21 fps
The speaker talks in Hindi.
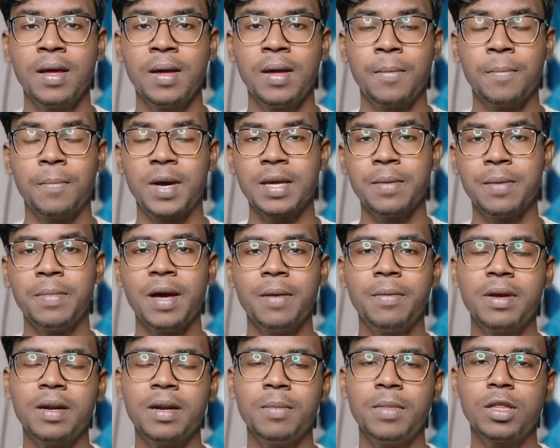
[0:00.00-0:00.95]
बाकी मैं भी
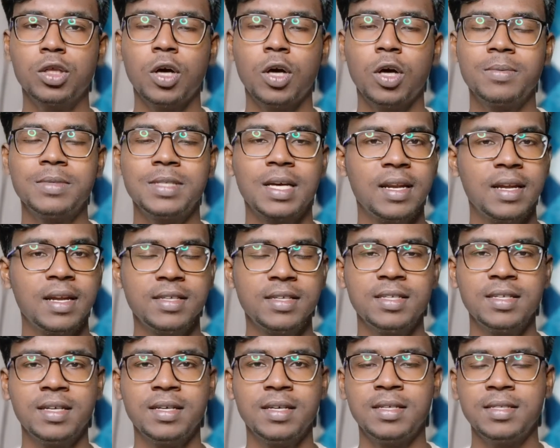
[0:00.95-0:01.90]
मिलता हूँ आपसे अगले किसी
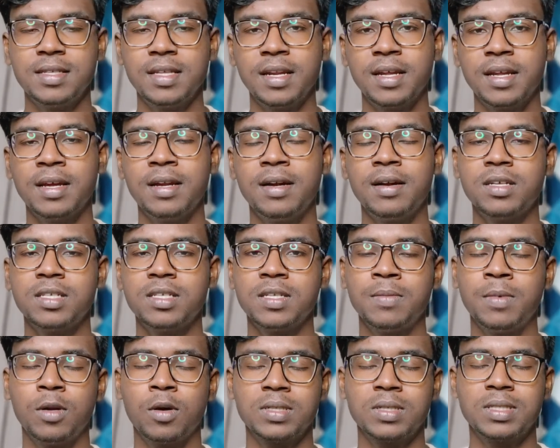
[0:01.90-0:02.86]
इसी तरह की इंटरेस्टिंग
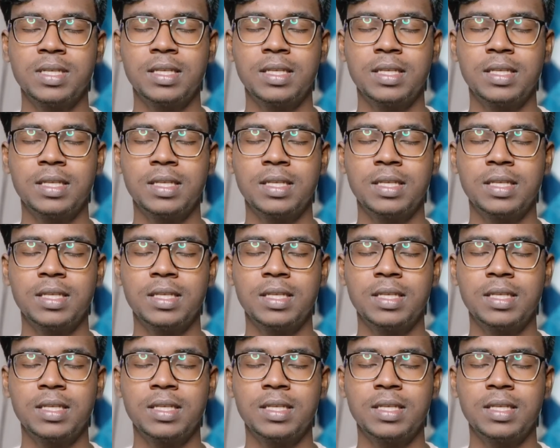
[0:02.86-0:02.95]
वीडियो के साथ